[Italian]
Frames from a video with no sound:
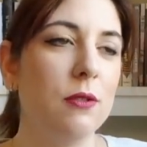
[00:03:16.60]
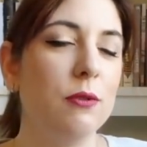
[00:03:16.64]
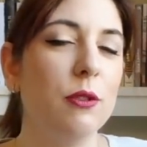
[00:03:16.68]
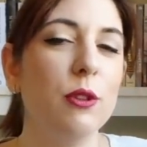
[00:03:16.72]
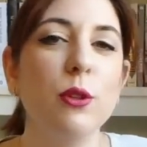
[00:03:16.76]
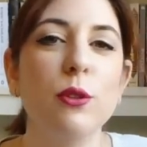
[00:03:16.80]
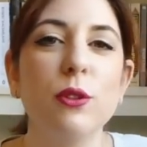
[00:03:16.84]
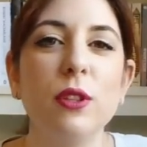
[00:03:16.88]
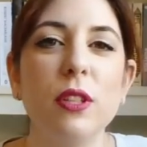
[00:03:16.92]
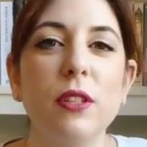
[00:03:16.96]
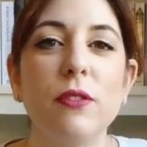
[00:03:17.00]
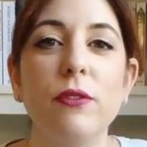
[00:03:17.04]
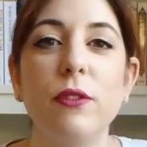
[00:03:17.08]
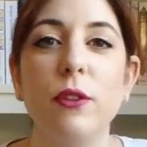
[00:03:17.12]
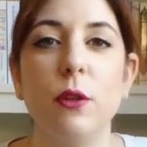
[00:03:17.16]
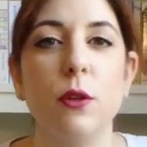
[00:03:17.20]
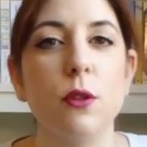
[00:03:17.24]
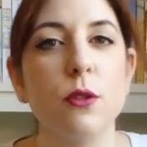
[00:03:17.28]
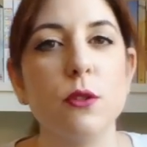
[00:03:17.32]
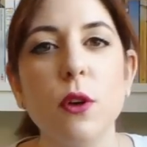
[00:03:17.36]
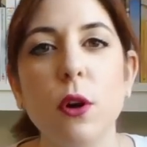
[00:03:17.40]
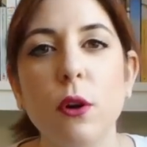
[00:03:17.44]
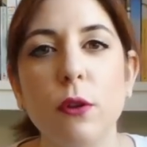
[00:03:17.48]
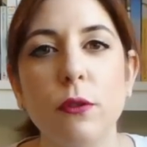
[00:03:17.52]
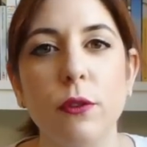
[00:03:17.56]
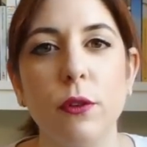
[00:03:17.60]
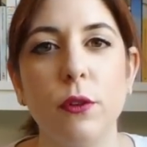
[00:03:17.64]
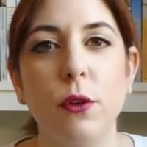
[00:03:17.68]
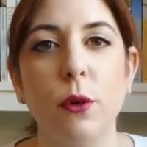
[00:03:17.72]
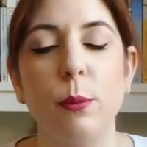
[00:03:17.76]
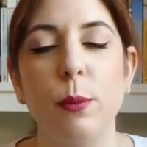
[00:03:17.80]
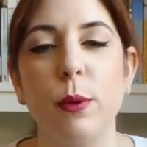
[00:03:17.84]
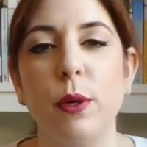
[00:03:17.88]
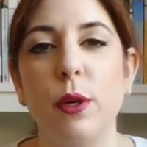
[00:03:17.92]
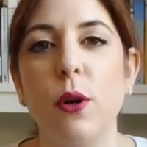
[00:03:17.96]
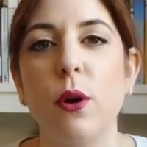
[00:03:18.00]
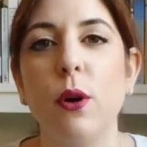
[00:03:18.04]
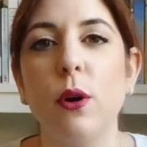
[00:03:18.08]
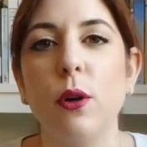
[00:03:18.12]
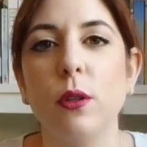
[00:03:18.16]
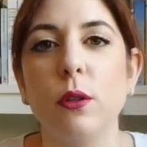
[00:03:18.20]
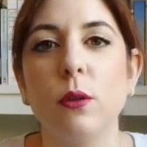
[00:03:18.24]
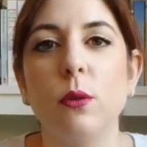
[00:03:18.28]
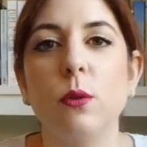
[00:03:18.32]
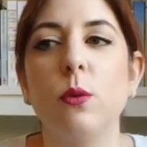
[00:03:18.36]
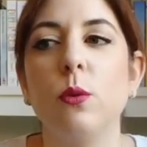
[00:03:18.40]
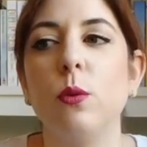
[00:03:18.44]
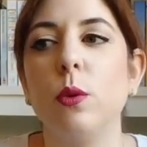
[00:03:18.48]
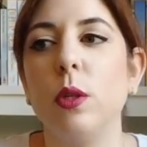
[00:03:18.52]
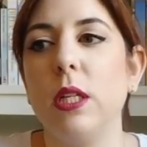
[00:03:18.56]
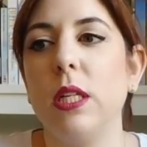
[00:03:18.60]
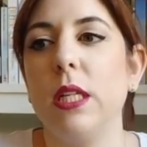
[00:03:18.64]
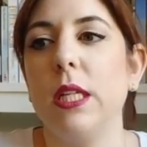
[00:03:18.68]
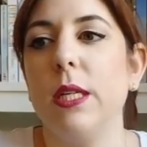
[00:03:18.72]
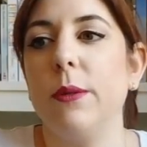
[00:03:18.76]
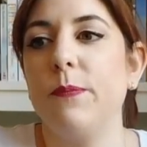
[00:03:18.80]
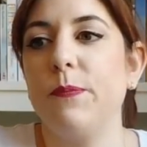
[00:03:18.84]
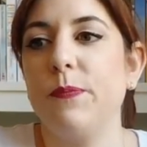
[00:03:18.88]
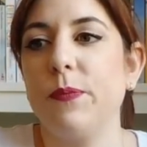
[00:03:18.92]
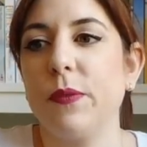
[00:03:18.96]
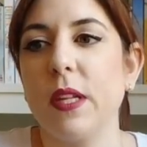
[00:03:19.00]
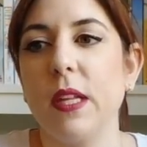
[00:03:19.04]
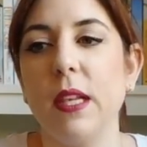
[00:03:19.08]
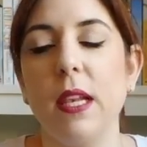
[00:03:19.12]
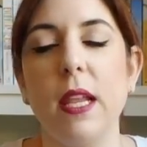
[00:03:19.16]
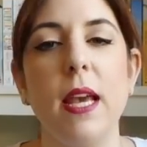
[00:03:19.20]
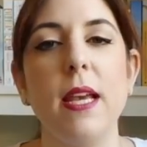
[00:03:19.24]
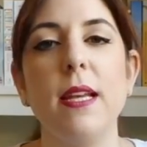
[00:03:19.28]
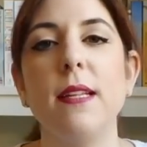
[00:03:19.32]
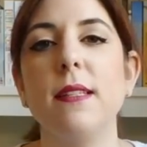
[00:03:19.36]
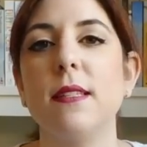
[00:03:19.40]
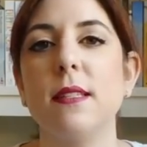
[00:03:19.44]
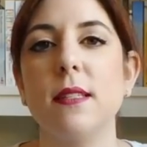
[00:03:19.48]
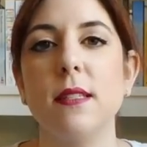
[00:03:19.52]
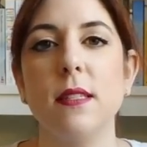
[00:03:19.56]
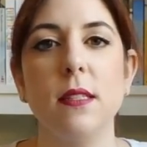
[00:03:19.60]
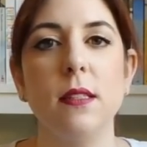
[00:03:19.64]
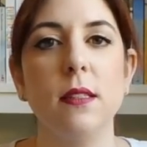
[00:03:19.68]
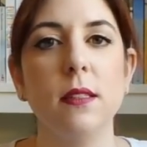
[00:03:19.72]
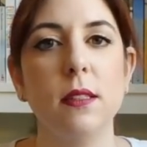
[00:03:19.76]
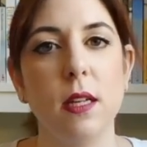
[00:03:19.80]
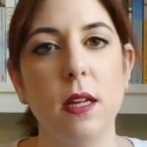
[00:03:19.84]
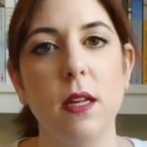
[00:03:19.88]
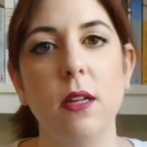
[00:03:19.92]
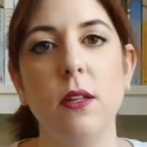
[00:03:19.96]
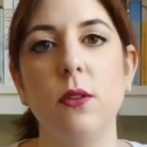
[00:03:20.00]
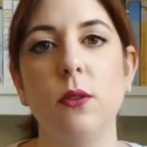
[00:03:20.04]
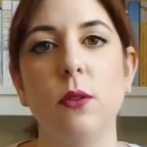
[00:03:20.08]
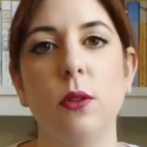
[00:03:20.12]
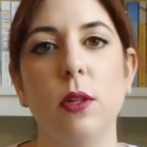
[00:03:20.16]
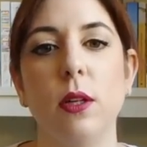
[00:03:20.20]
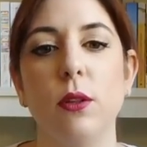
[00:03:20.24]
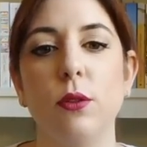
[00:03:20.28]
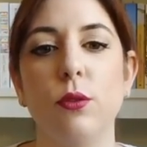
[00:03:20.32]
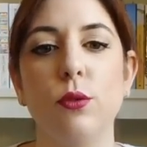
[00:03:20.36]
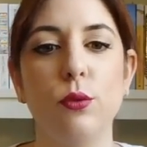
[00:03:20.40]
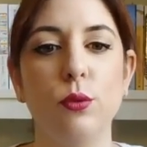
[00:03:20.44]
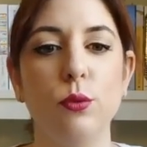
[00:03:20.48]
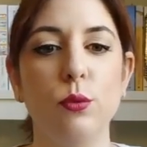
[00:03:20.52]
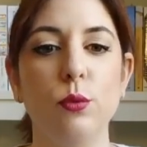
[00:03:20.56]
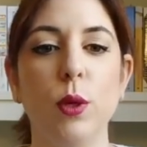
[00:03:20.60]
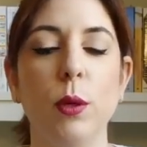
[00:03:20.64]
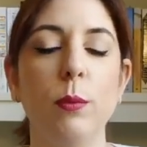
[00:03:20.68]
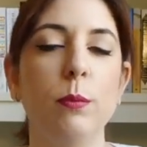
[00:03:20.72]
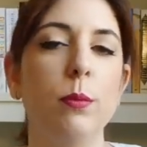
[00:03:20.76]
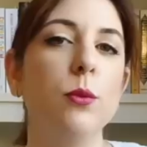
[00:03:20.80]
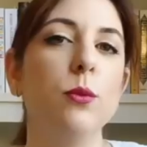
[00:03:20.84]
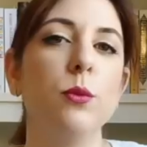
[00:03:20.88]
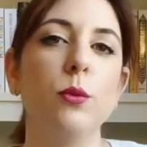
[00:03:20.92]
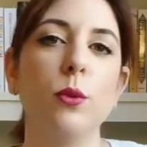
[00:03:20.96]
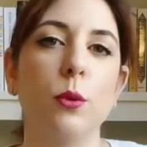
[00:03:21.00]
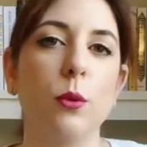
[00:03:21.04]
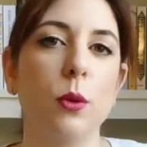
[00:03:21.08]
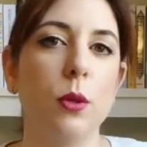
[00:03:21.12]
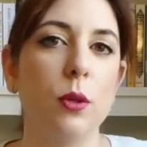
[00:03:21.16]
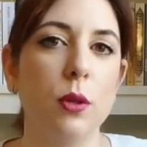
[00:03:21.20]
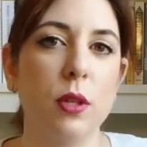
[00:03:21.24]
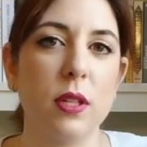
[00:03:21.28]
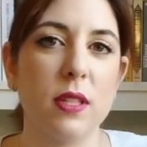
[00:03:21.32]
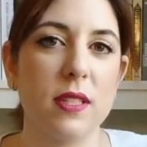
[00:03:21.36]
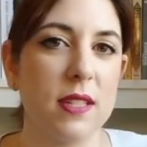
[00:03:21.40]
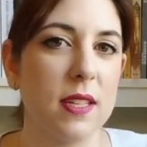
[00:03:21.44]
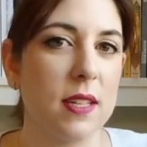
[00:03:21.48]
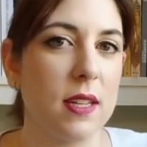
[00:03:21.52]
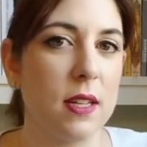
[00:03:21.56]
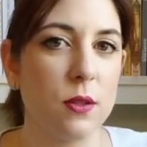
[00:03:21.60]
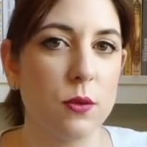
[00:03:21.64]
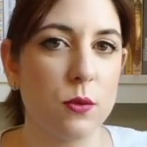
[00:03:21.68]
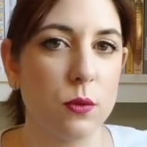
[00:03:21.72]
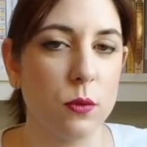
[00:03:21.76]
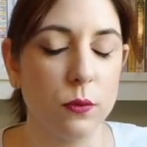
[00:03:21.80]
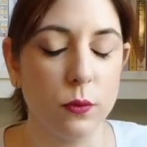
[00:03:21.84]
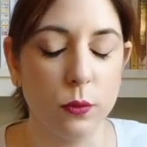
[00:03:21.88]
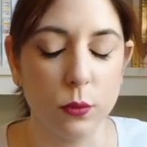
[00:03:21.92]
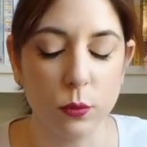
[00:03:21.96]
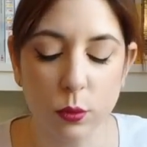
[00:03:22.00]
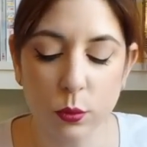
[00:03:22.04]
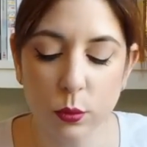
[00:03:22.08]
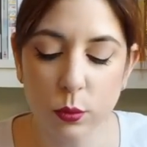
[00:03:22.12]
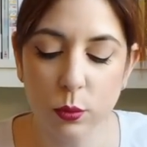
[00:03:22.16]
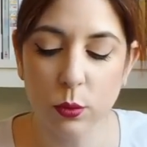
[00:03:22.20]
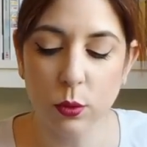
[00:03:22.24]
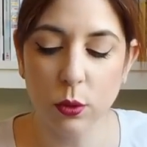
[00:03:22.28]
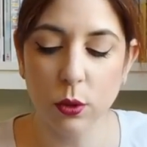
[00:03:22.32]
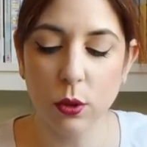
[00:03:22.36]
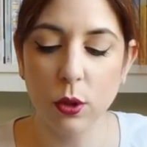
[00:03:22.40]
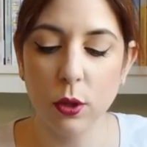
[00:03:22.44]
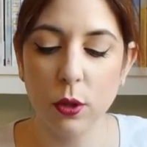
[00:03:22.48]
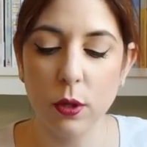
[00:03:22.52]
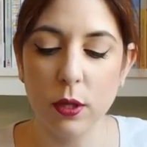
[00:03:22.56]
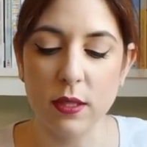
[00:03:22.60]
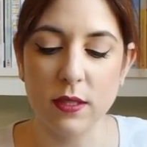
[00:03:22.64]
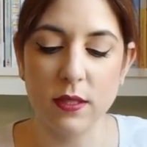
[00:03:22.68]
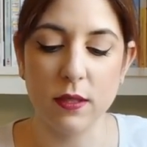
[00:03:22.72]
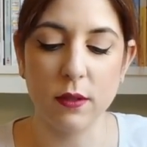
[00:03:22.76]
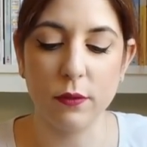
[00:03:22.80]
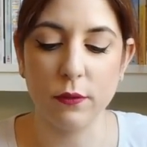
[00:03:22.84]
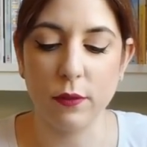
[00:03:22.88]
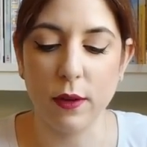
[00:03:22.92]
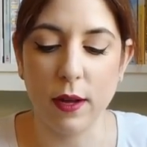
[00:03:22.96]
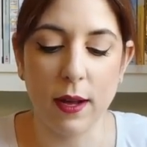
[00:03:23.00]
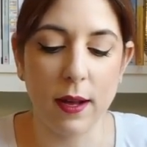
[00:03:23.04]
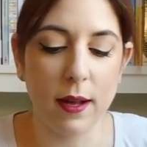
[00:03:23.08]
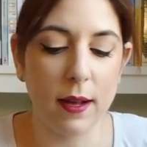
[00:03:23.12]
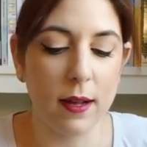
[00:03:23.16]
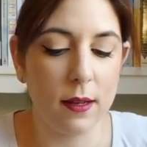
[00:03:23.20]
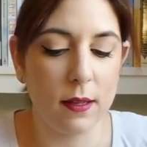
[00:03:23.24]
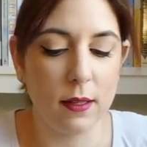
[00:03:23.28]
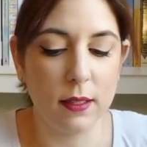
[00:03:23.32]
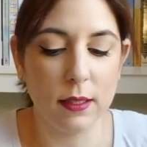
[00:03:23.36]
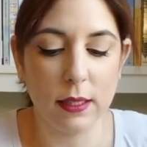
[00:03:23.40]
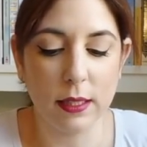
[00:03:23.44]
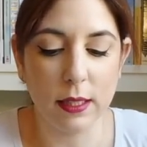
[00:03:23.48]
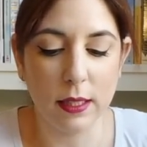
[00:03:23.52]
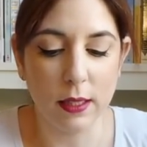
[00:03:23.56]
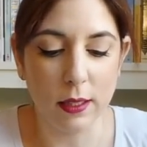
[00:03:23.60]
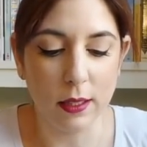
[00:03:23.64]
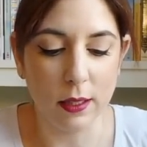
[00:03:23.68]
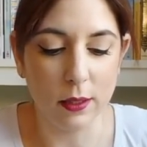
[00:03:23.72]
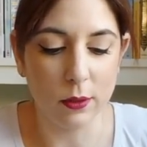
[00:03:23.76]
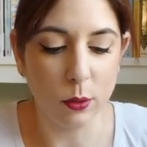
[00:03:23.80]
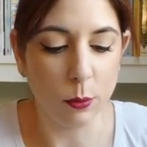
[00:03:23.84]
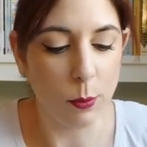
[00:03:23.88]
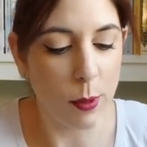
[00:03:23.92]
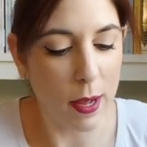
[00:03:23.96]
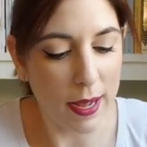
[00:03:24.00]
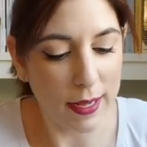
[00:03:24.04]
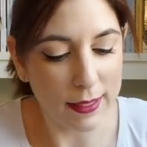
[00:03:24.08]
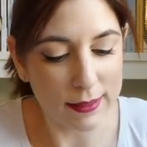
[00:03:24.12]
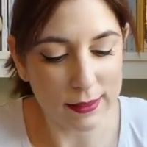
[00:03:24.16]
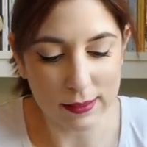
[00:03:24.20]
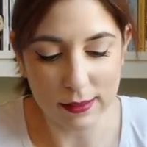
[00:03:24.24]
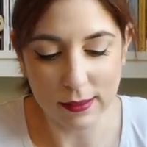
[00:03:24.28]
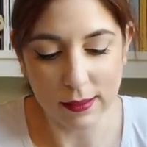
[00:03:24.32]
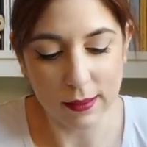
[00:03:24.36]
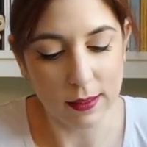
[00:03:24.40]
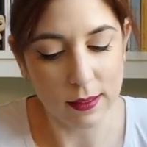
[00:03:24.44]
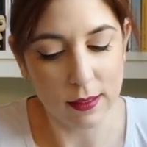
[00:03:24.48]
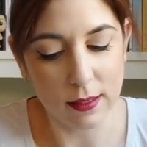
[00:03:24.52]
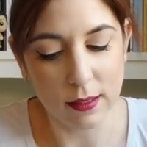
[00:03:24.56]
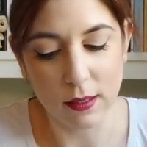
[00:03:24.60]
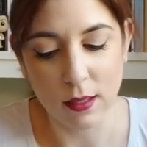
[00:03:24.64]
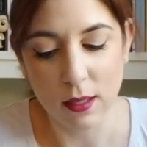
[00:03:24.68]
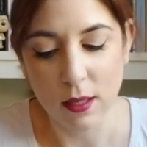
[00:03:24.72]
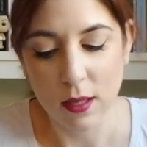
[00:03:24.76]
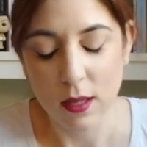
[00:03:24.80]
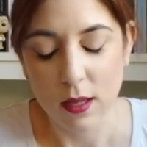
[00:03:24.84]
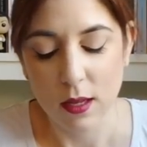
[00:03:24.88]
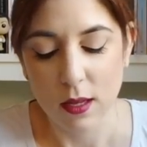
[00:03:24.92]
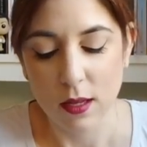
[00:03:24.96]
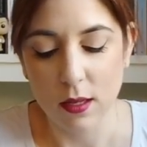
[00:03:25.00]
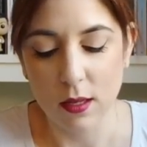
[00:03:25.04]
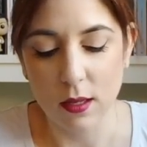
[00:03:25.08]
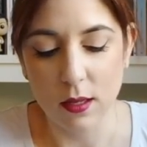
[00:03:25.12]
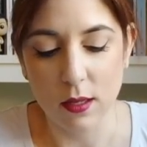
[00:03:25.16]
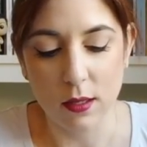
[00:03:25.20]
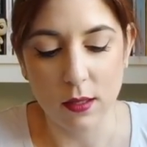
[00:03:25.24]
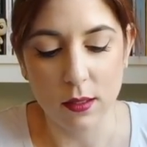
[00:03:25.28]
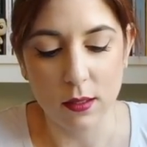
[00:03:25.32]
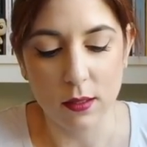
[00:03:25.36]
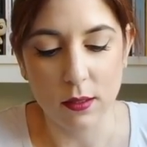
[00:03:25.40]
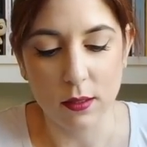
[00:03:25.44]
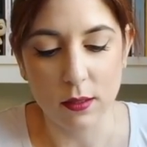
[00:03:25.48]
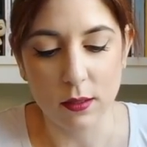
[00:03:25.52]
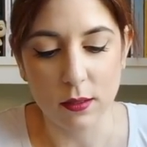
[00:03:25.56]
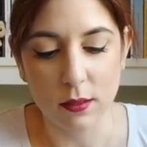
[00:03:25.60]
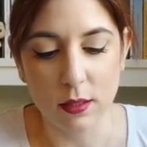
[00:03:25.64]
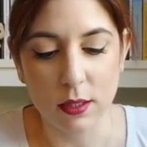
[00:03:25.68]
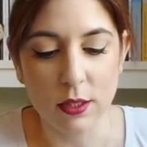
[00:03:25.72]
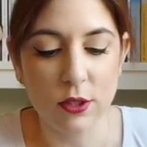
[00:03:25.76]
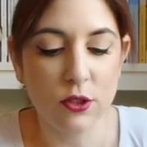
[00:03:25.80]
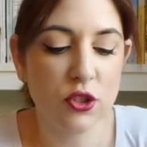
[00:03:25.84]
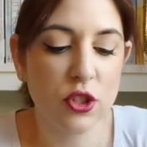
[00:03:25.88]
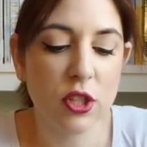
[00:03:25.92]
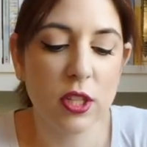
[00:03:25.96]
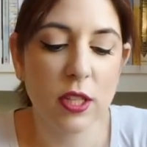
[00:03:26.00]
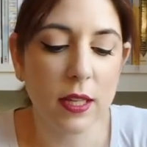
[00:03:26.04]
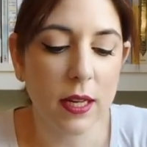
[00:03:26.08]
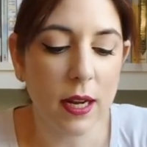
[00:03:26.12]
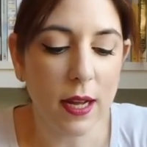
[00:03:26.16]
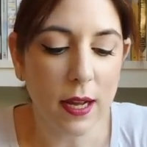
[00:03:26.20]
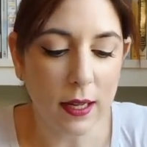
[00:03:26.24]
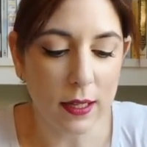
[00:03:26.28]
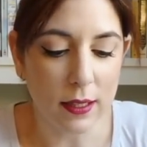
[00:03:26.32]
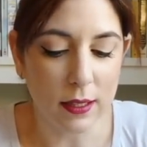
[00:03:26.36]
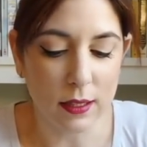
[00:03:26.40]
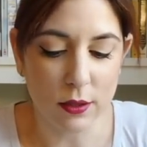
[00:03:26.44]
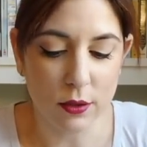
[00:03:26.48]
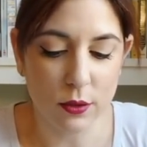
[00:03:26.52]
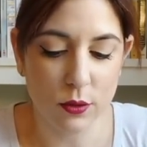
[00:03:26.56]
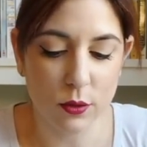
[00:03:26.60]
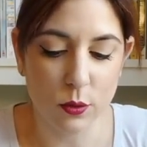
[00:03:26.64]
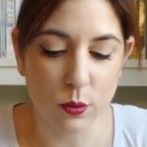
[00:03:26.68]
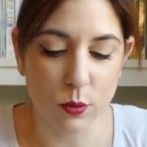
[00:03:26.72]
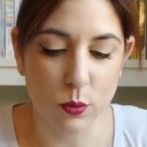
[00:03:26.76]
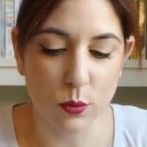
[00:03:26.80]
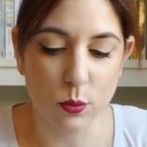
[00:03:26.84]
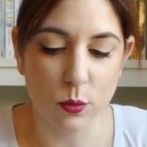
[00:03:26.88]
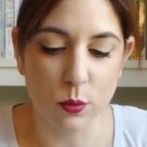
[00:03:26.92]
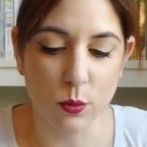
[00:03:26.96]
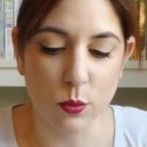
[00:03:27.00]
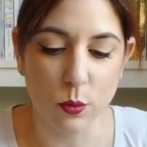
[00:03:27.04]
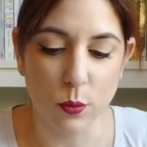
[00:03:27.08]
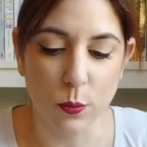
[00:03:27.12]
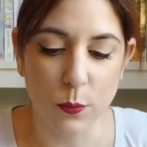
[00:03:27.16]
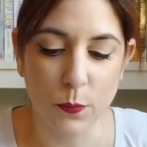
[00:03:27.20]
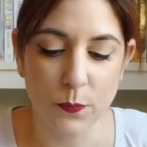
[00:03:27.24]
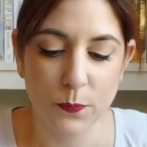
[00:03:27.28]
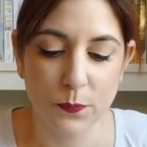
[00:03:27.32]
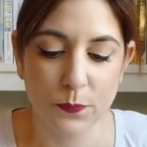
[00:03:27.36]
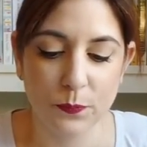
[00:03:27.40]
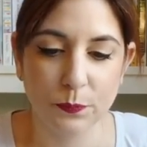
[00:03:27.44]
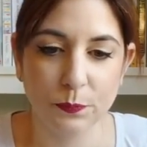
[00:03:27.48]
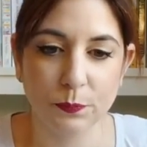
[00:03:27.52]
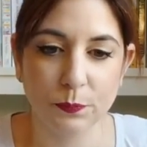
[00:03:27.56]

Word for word: non voglio dire filosofico, però in cui lei si interroga su appunto quello che sarà il suo futuro e si fa anche domande eh, in generale su,